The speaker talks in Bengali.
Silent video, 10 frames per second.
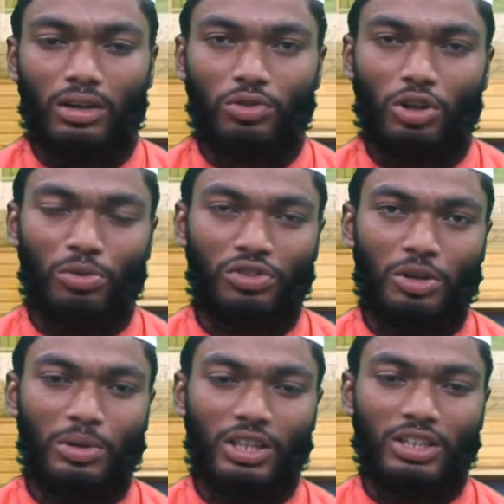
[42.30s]
সহি
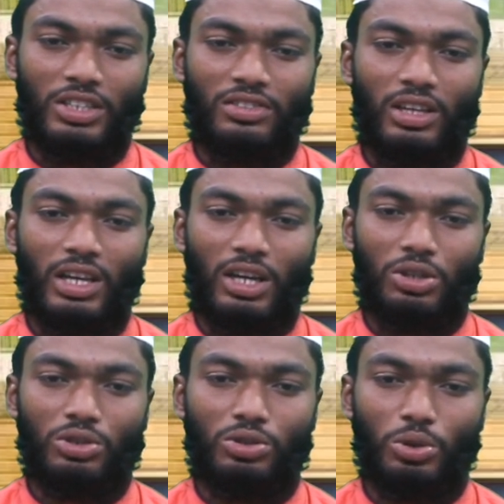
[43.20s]
মুসলিমের হাদিস এসছে
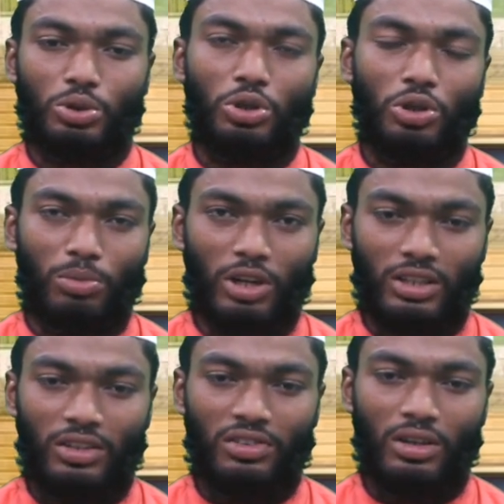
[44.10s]
এগারোশো চৌষট্টি নম্বর
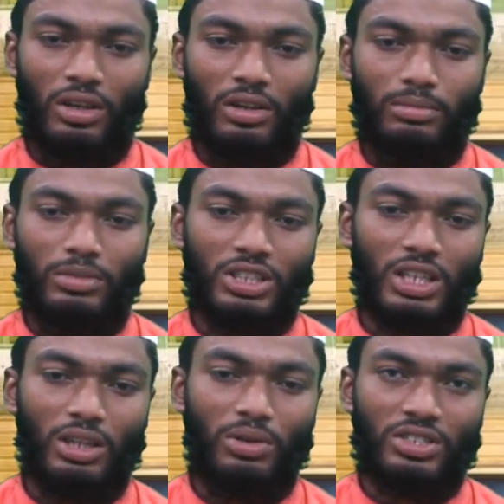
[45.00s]
হাদিস
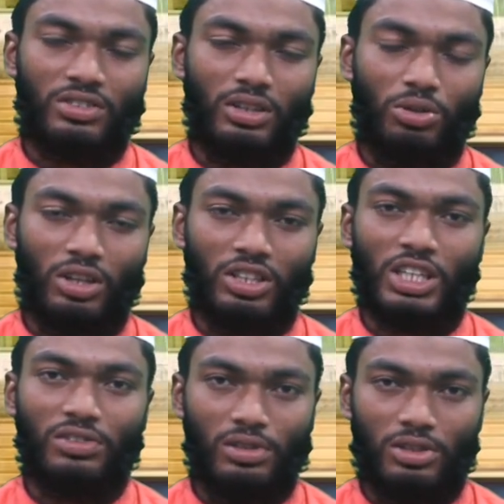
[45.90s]
মিসকাতে এসছে দুই হাজার
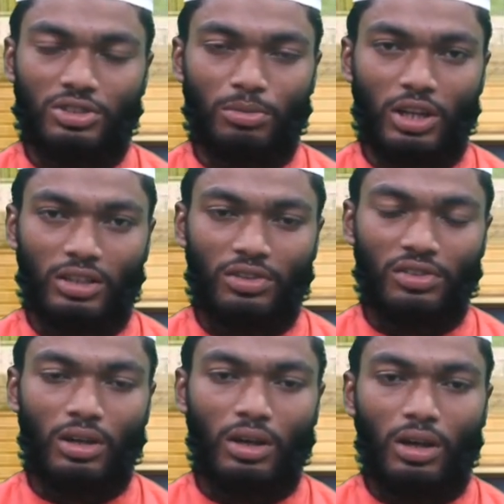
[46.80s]
সাতচল্লিশ নম্বর হাদিস
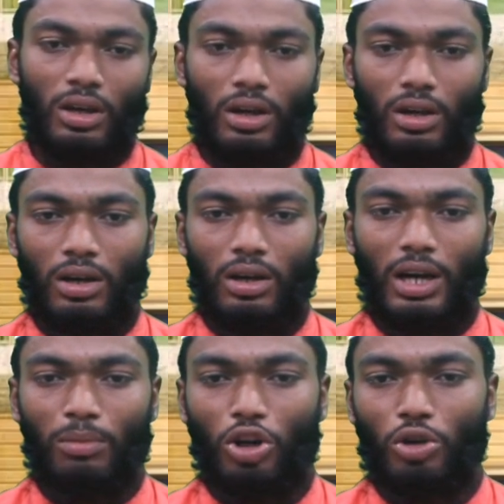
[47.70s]

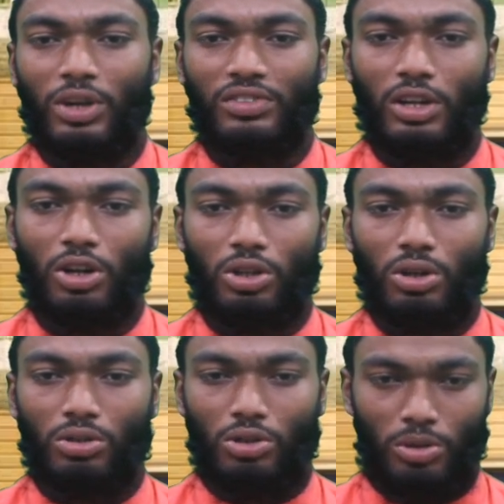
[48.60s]
আবু আইব আনসারি
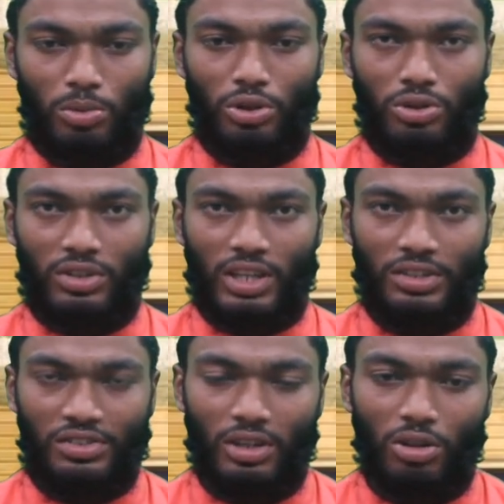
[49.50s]
রাজনীতি বর্ণিত হয়েছে
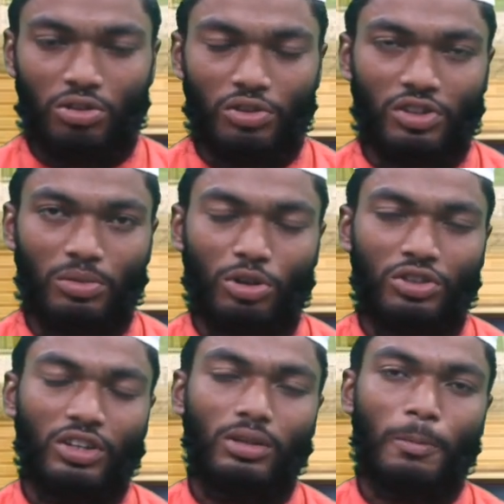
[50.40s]
আদিষ্ট রহসালাম
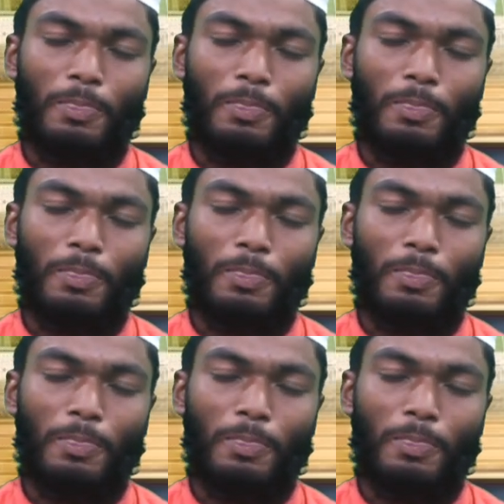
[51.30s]
বলছেন